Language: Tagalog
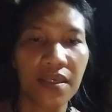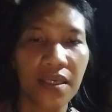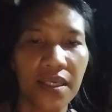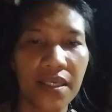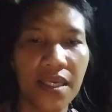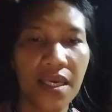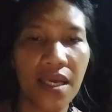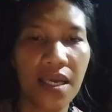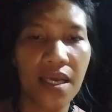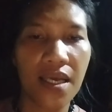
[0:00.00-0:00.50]

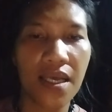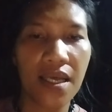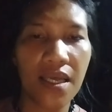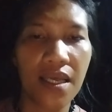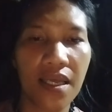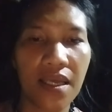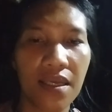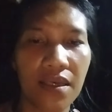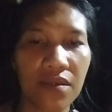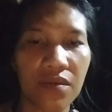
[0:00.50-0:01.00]
Kaya
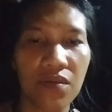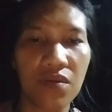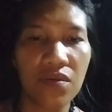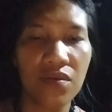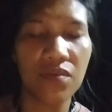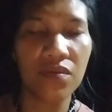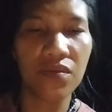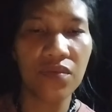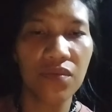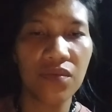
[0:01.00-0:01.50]
kung
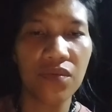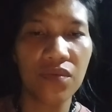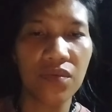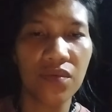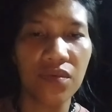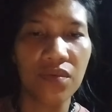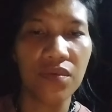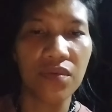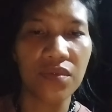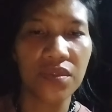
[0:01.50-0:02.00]

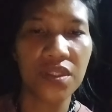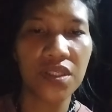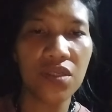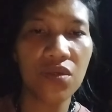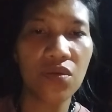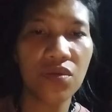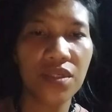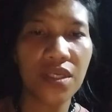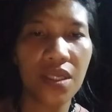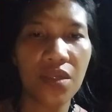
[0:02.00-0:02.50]

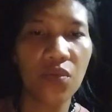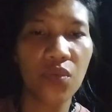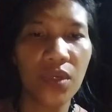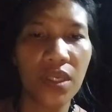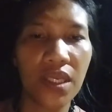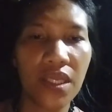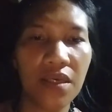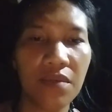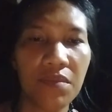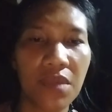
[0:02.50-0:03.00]
sino dyan
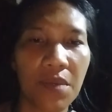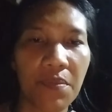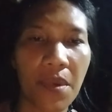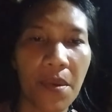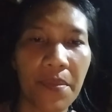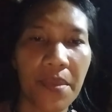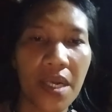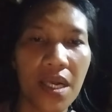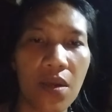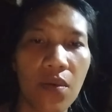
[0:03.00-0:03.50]
willing
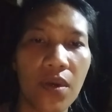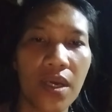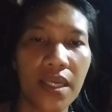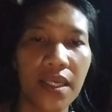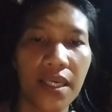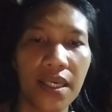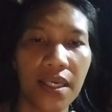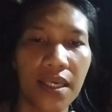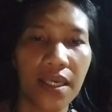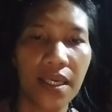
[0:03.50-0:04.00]
magpapagawa
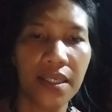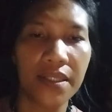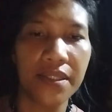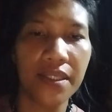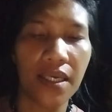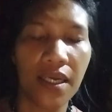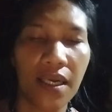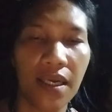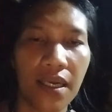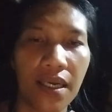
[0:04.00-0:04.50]
ng
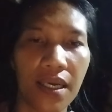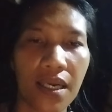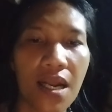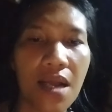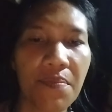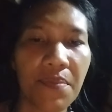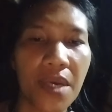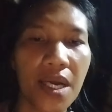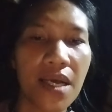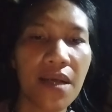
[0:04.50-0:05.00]
kanyang
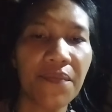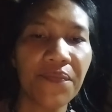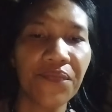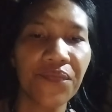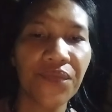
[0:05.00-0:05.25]
garapa,